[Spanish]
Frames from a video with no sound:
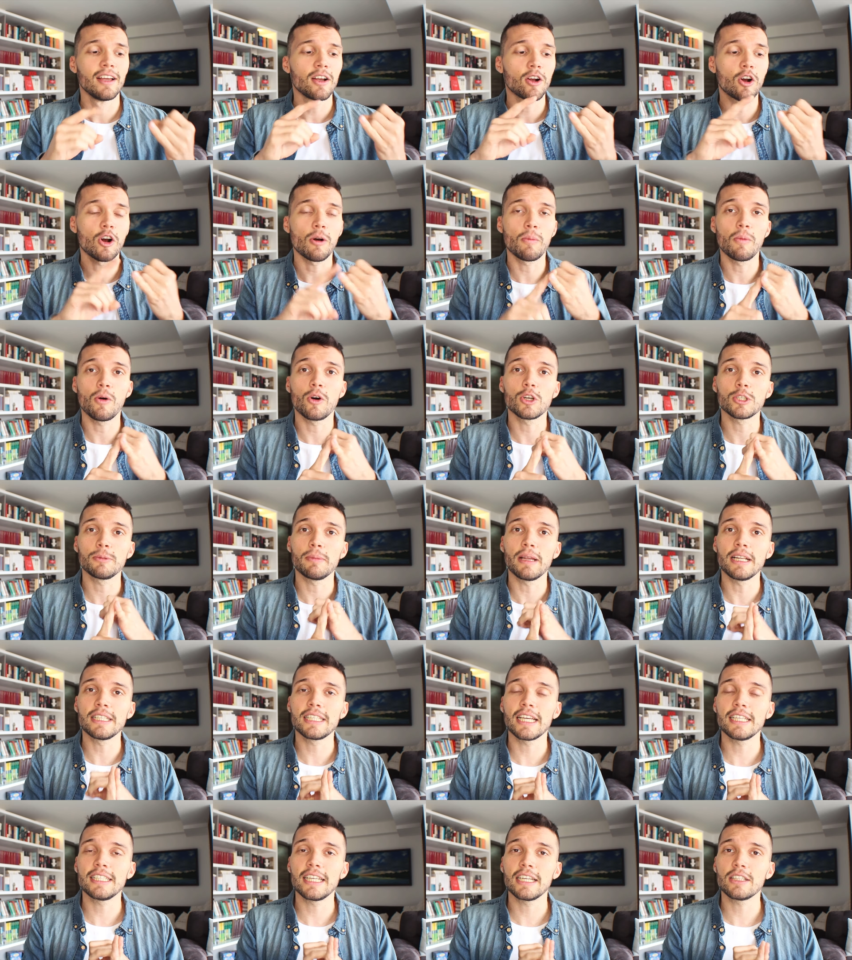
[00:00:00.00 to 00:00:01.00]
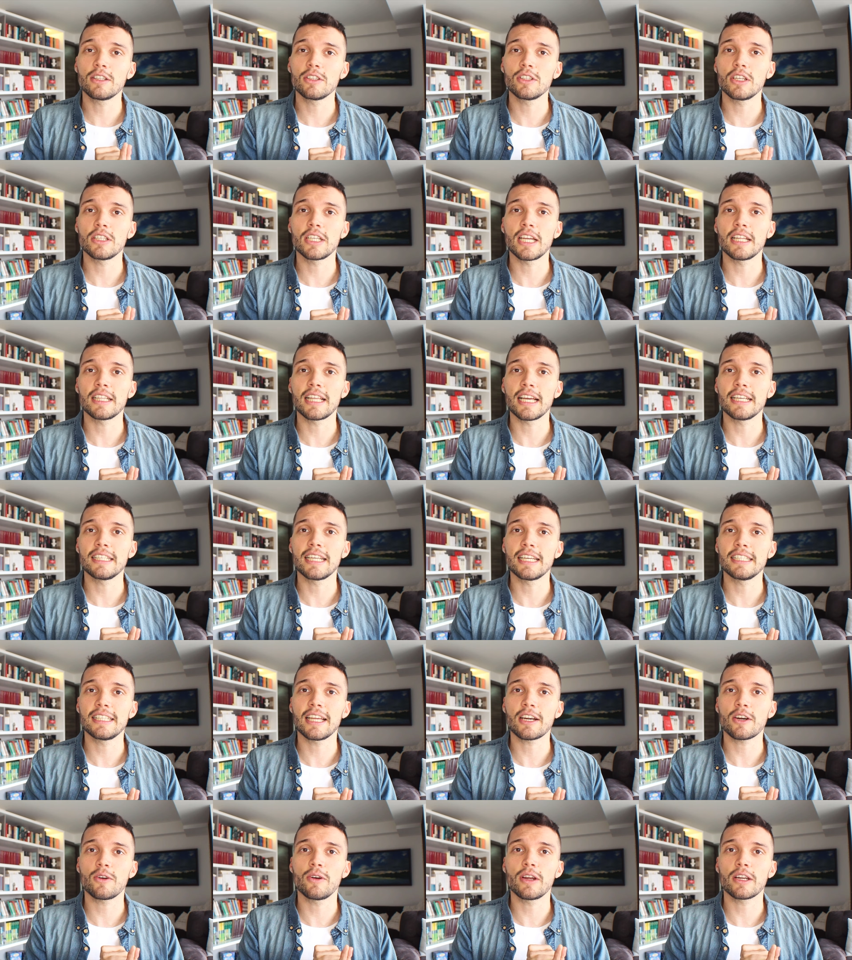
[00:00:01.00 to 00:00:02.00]
como 2666
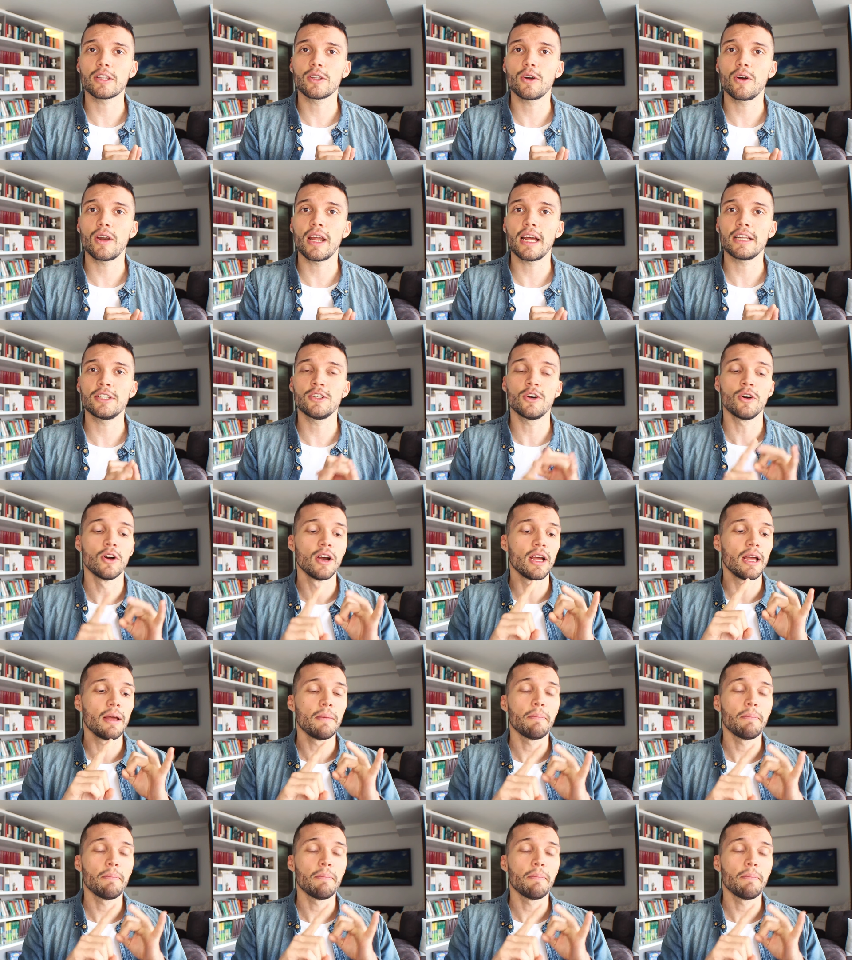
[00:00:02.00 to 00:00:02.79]
de Roberto Bolaño,